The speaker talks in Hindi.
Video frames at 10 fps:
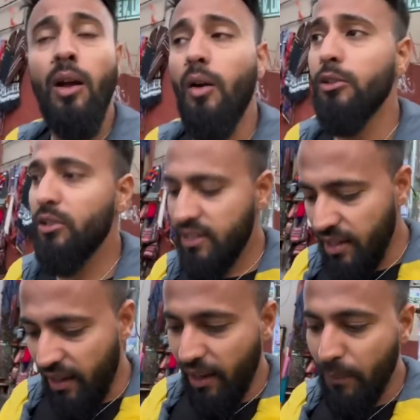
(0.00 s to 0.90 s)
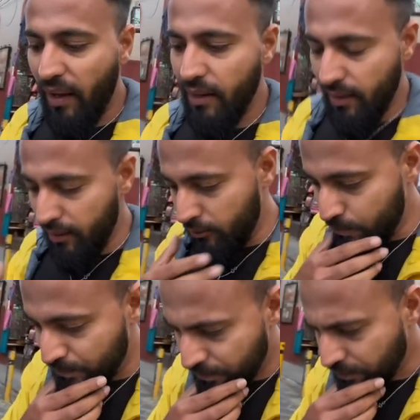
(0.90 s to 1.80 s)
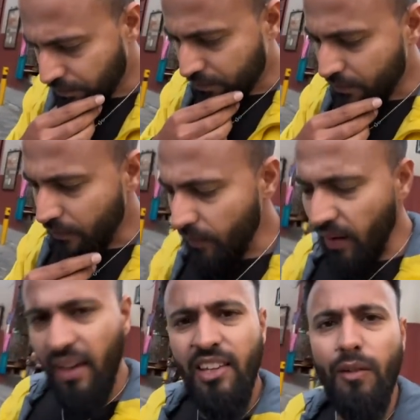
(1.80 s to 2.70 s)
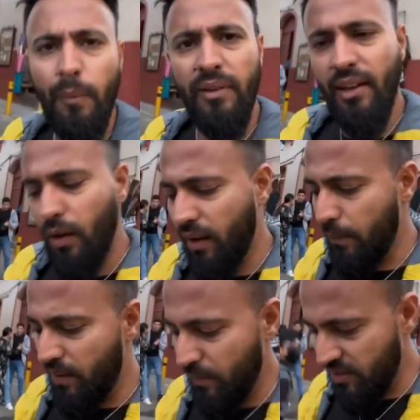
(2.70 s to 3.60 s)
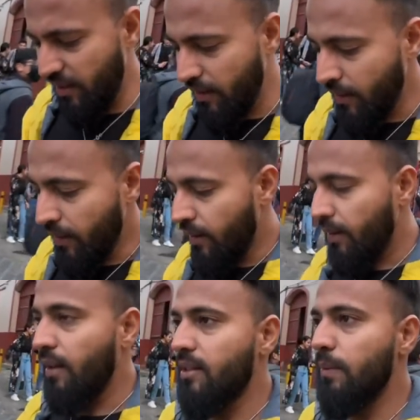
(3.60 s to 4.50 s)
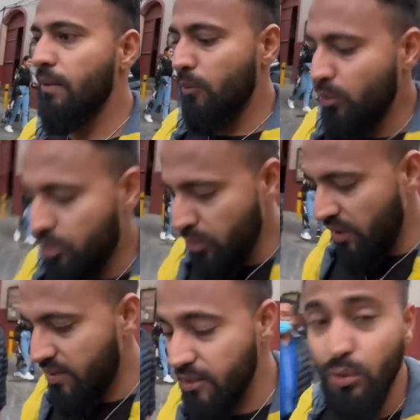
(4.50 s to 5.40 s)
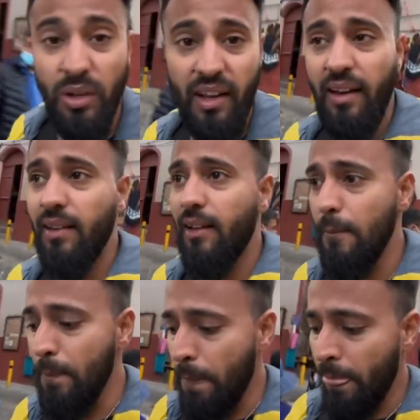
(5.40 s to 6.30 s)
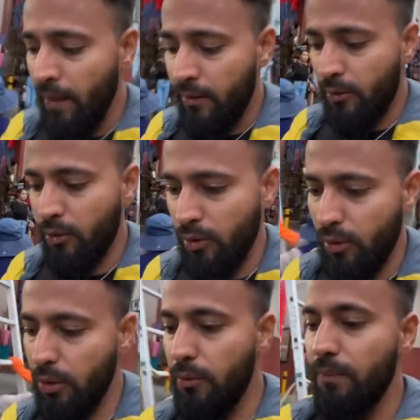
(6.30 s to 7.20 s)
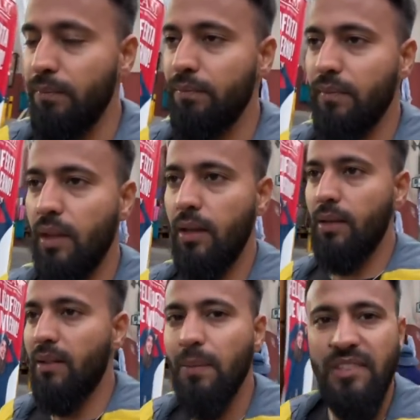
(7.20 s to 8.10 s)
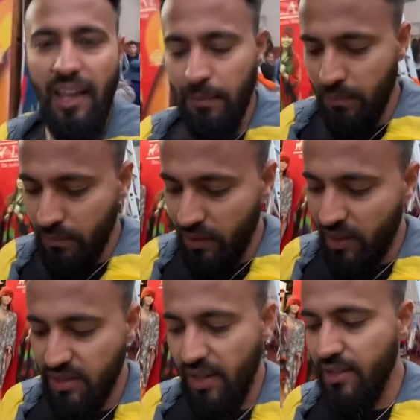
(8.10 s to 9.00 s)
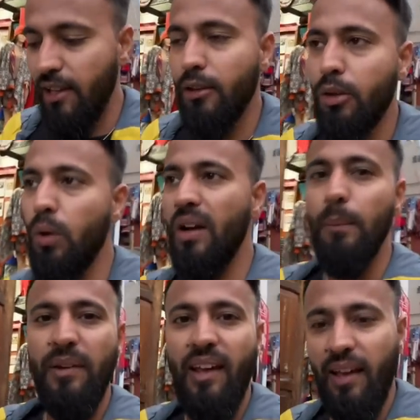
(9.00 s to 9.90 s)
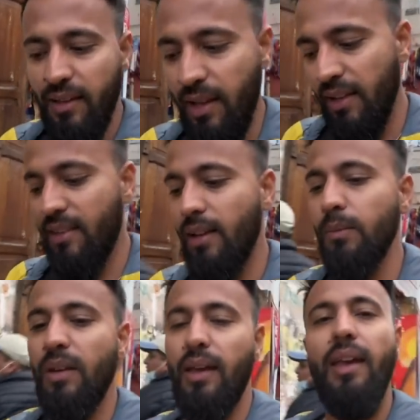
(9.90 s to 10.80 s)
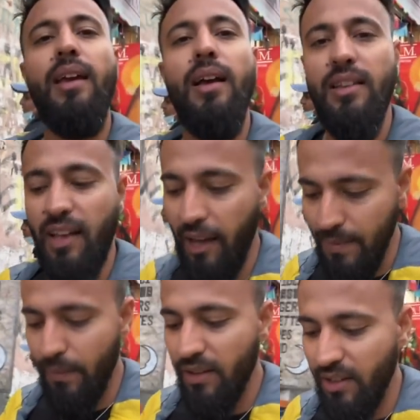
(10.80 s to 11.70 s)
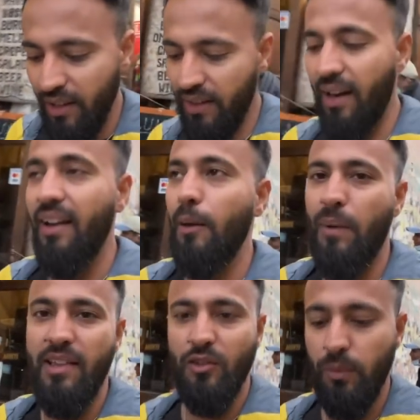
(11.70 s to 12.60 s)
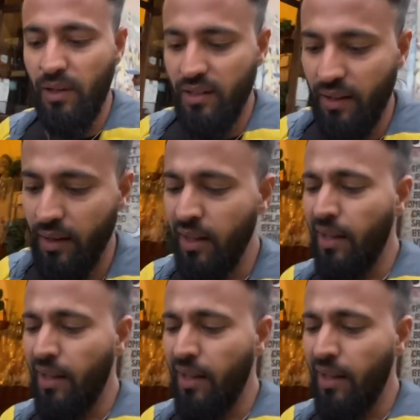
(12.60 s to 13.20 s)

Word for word: और तो जैसे एक बार किसी व्लॉग में देखा होगा आपने पिछले कि जब हम उजूनी से सुकरे आ रहे थे तो मतलब सेम डिस्टेंस है दो कंपनियां हैं साथ साथ में एक हज़ार में बेच रही है टिकट एक पाँच सौ में बेच रही है